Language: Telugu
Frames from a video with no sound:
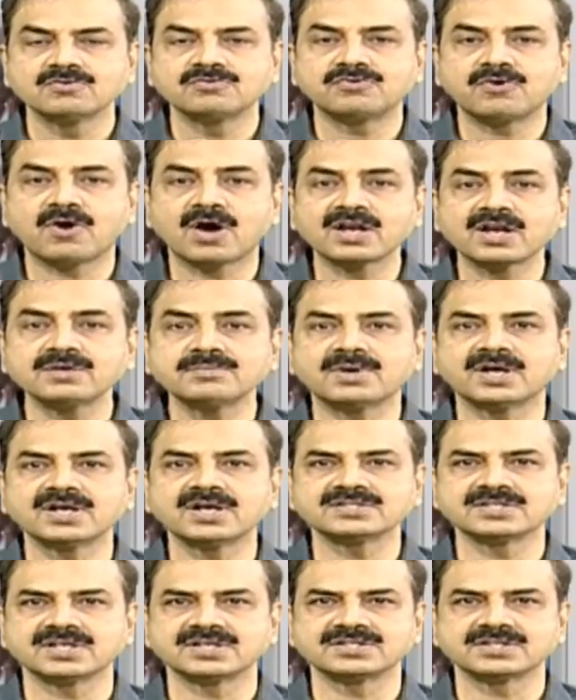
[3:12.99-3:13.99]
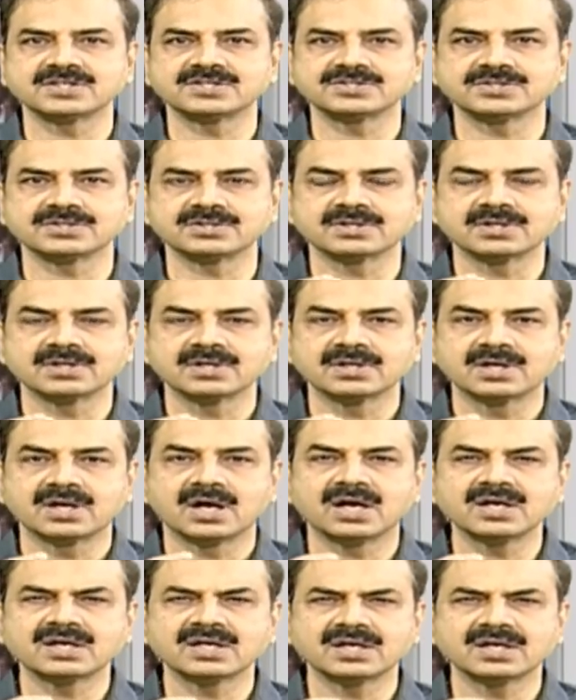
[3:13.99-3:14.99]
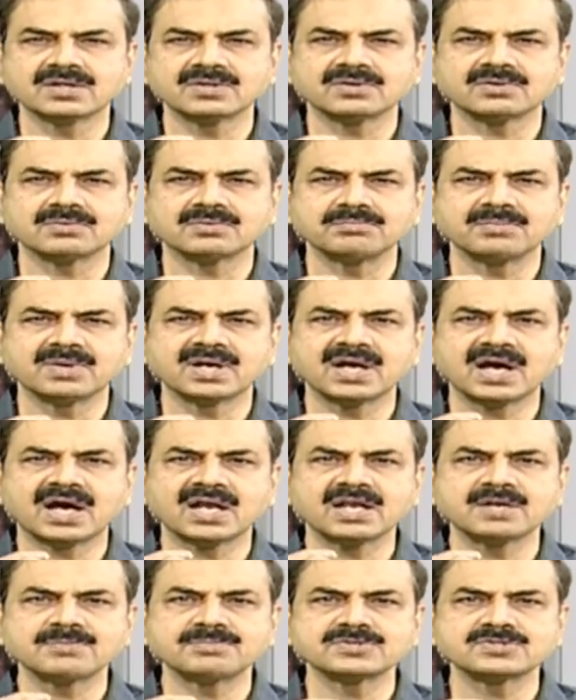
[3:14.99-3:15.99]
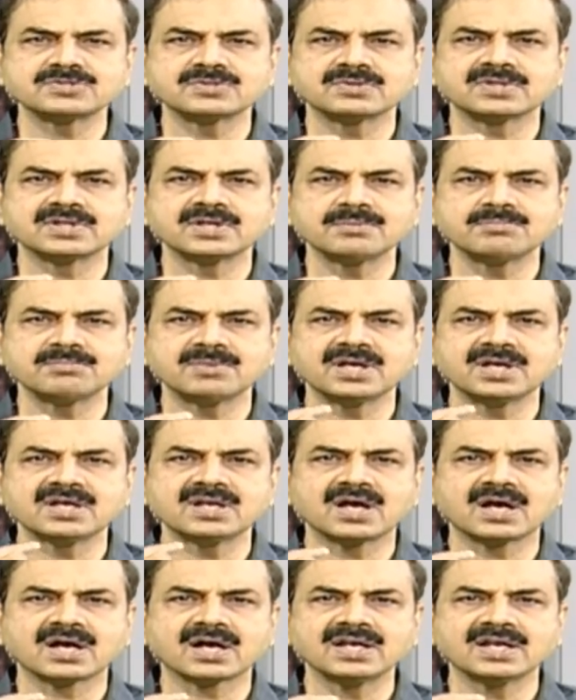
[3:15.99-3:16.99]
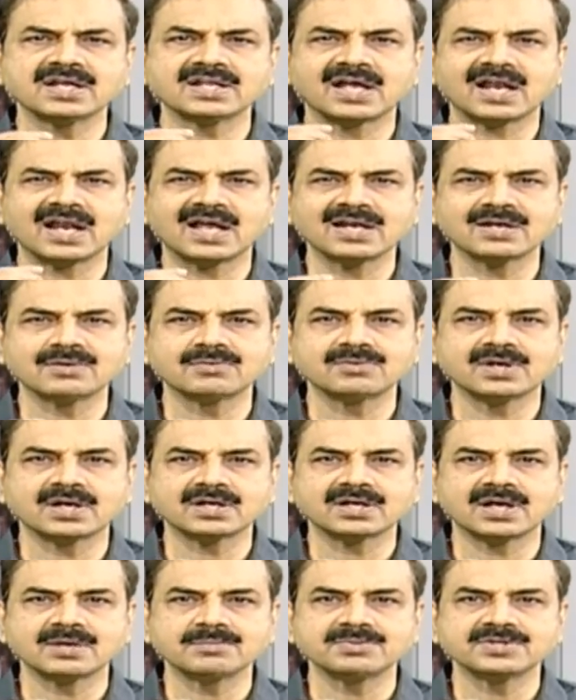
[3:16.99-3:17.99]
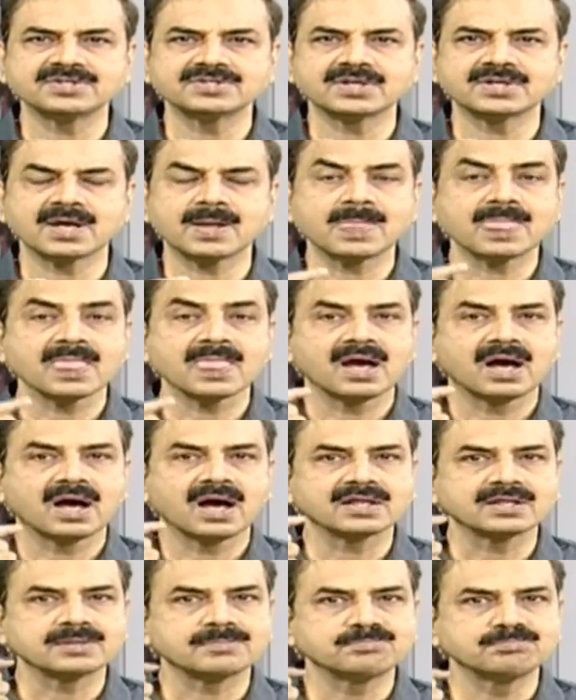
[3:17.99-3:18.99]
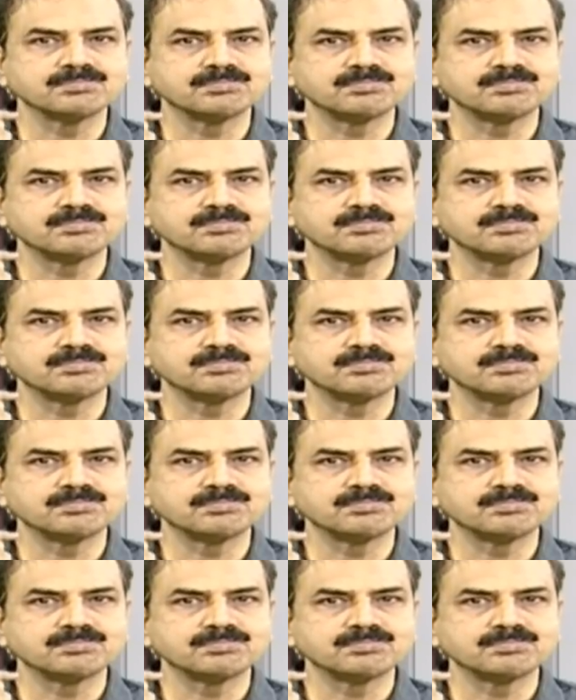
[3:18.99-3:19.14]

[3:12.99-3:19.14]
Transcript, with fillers: ఫారిన్ బాడీ సెన్సేషన్ అంటే ఏదో మింగాలనిపిస్తుంది మింగినా కానీ అది అలానే ఉన్నట్టు అనిపించినా అది